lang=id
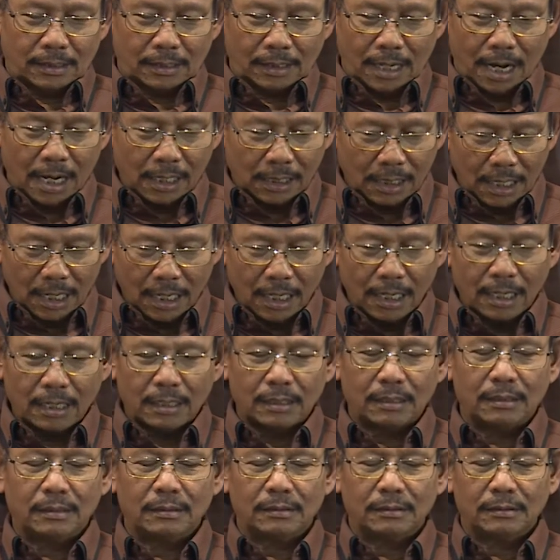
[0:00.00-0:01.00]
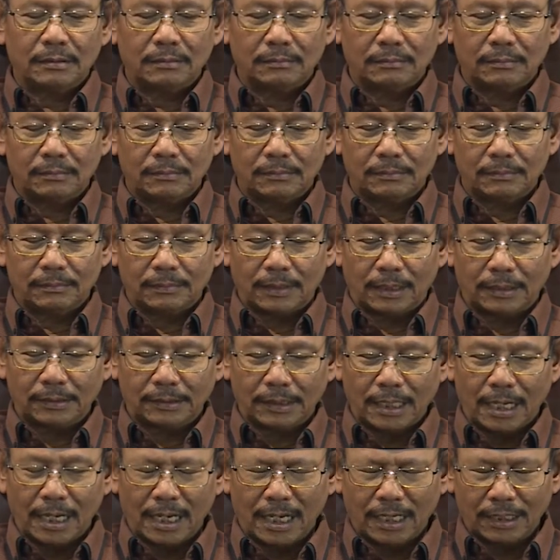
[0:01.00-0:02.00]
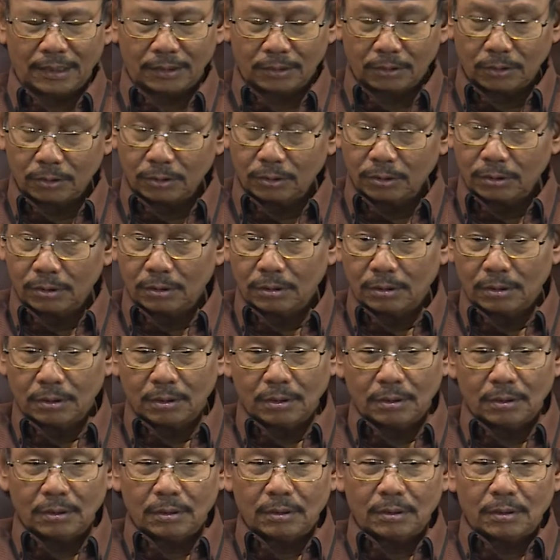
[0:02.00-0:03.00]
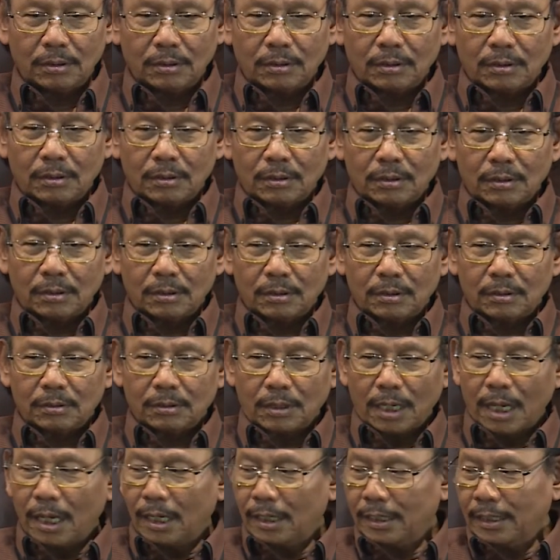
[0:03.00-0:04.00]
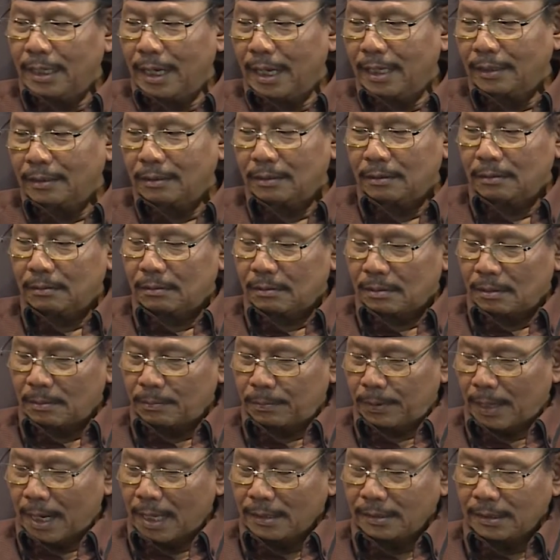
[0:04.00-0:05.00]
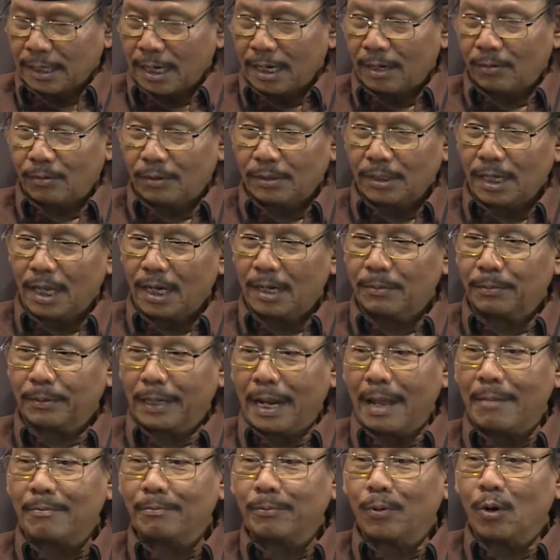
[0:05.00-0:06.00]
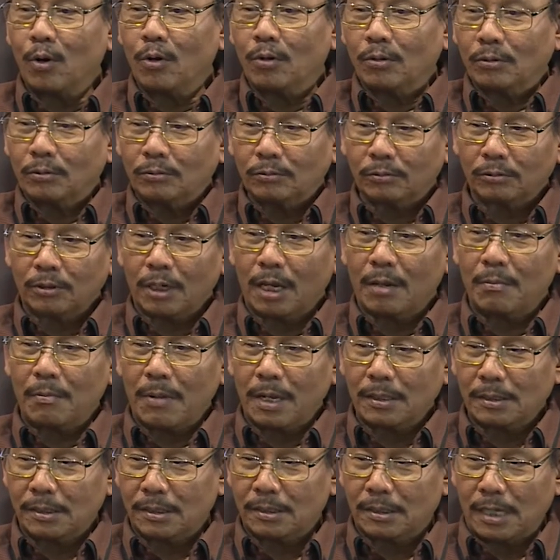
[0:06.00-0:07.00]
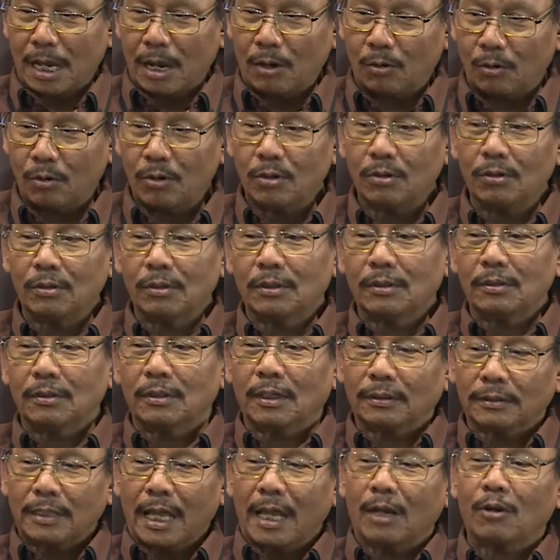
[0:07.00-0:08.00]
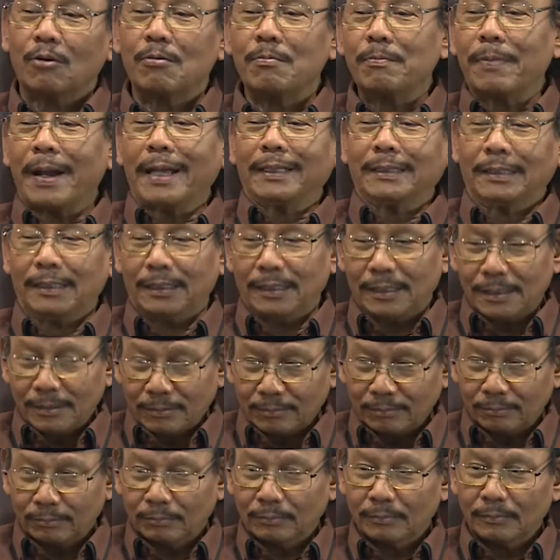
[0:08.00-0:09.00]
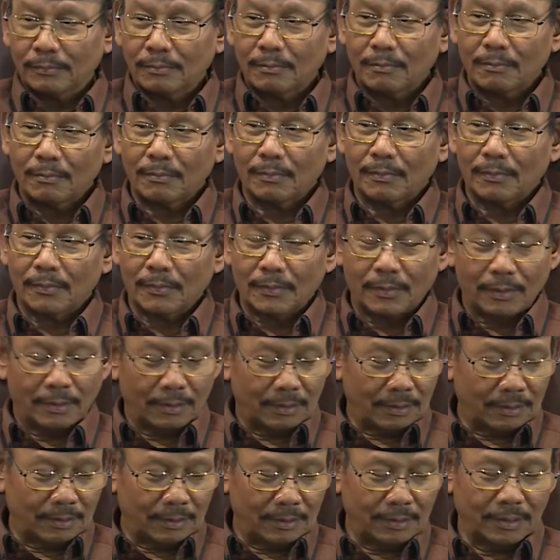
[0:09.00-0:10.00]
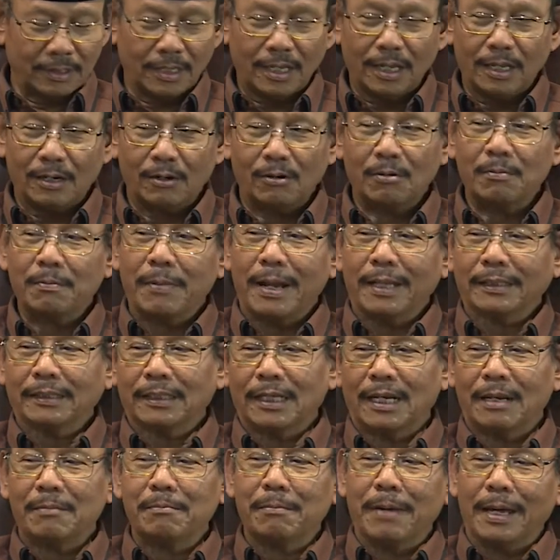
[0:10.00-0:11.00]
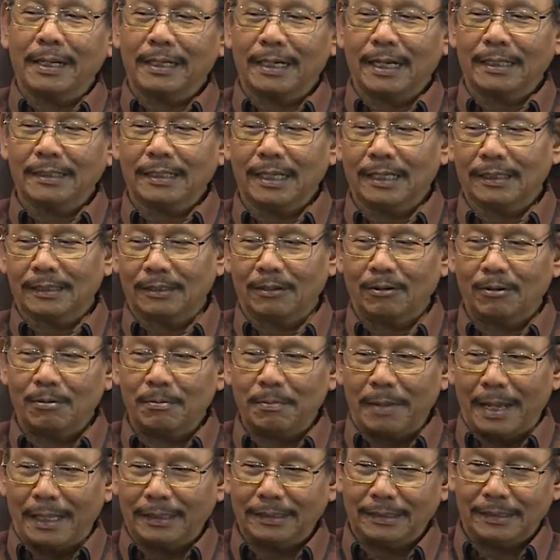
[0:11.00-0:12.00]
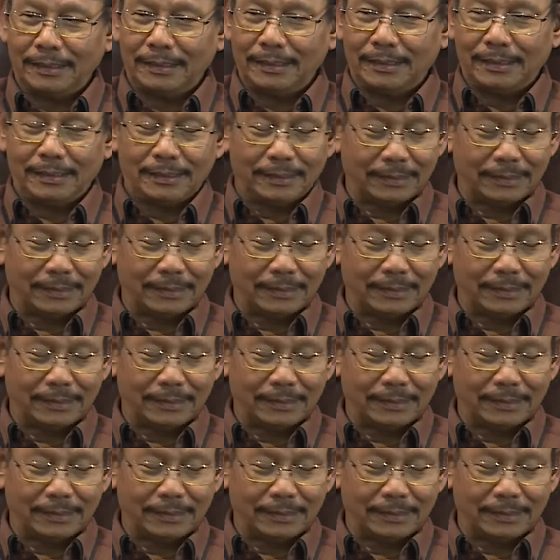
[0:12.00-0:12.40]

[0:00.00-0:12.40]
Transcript: karena baca itu saya lihat sebelah saya saya rampung, saya masih jauh, tak lompati. Ya lompati lembarannya dilompati.